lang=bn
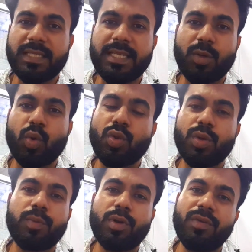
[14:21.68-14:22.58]
যে
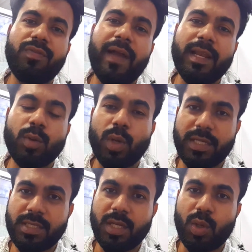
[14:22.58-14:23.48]
গুরুত্বপূর্ণ ফাইলগুলো
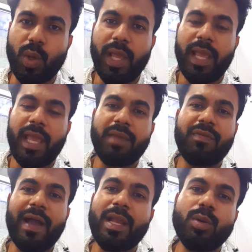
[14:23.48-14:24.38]
ছিল এই
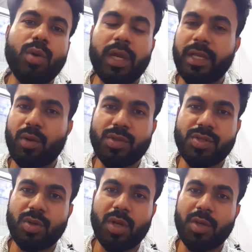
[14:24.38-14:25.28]
ফাইলগুলোকে নষ্ট
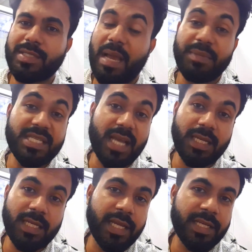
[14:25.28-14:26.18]
করা হয়েছে আমি
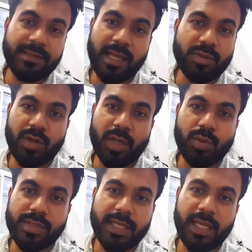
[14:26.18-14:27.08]
জানি না এটা ছাত্ররা
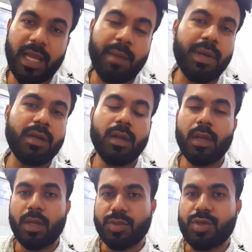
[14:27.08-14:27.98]
করছে কিনা আমার
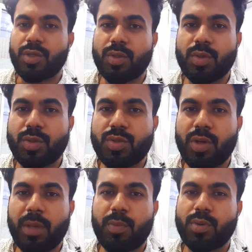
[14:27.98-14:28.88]
যতটুকু
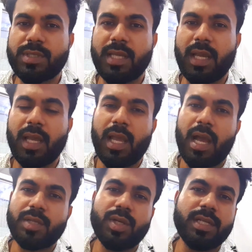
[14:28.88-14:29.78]
চোখে পড়ছে
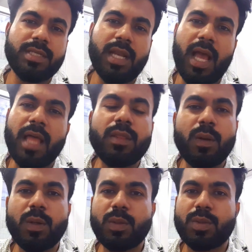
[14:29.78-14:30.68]
আসলে যারা
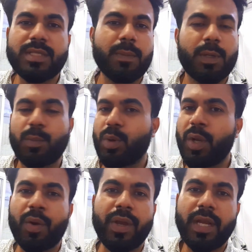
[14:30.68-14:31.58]
আন্দোলন করছে আমার মনে
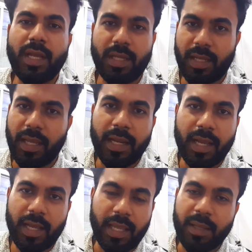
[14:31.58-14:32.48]
হয় না এরা
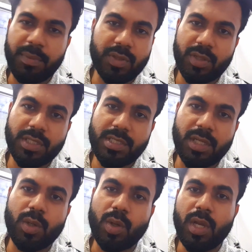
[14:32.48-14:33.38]
এর ভিতরে ছিল